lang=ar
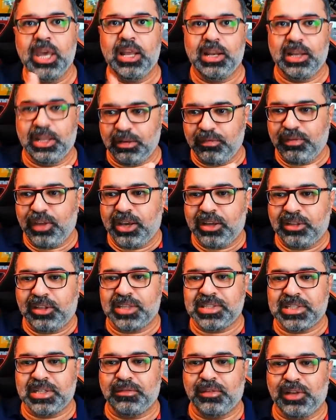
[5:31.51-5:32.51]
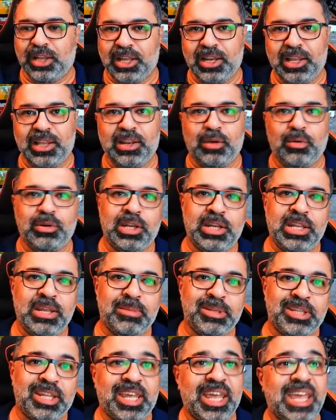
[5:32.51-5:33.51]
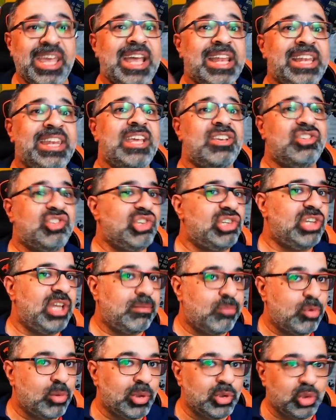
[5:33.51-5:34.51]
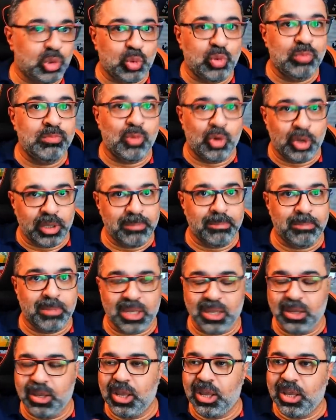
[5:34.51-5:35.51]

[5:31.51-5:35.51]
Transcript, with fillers: لأن في حاجات حصلت في الحلقة الأولانية ما تخيلناش إنها ممكن تكون مهمة